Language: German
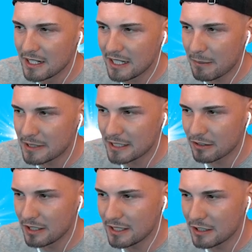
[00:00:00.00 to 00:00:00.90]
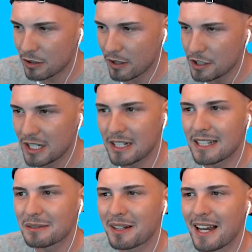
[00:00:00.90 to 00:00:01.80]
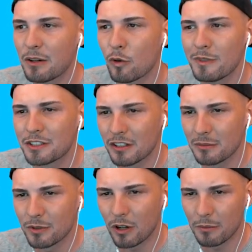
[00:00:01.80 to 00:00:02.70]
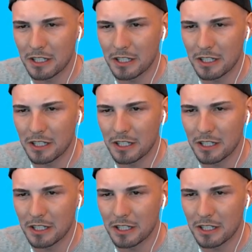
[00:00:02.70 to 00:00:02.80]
Der hat bis jetzt noch nicht enttäuscht. Ich hätte jetzt aber gern oben die Sonne bekommen.